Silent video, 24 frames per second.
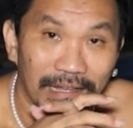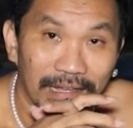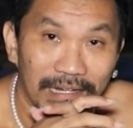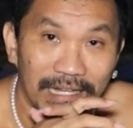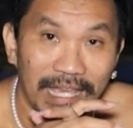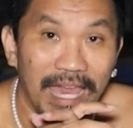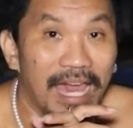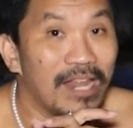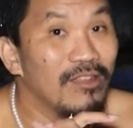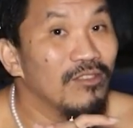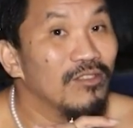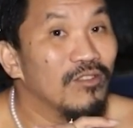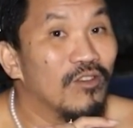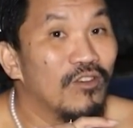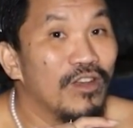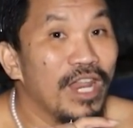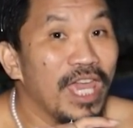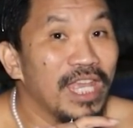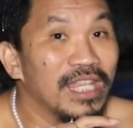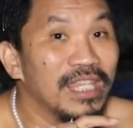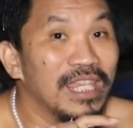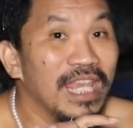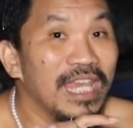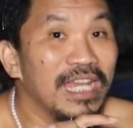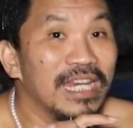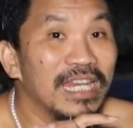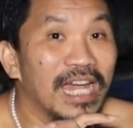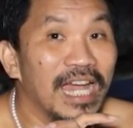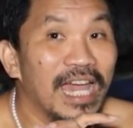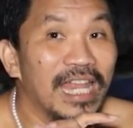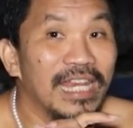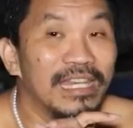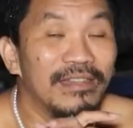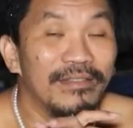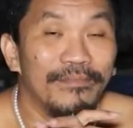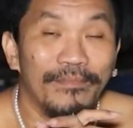dia harus connecting
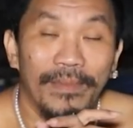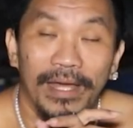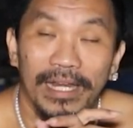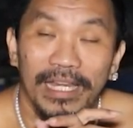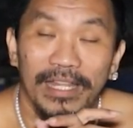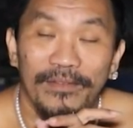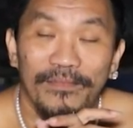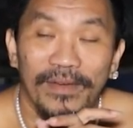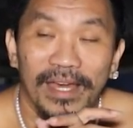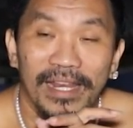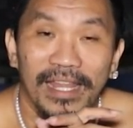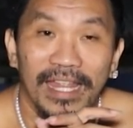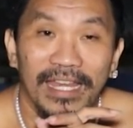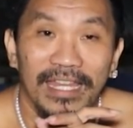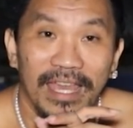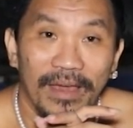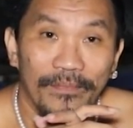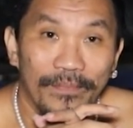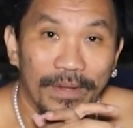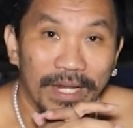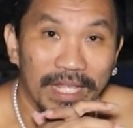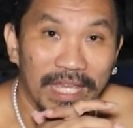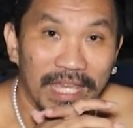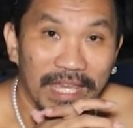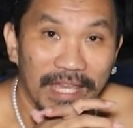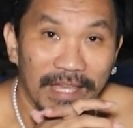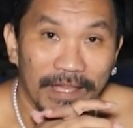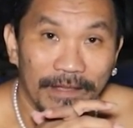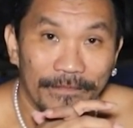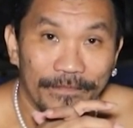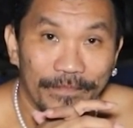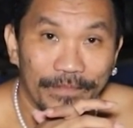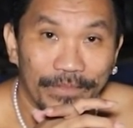dengan di mana dia pergi.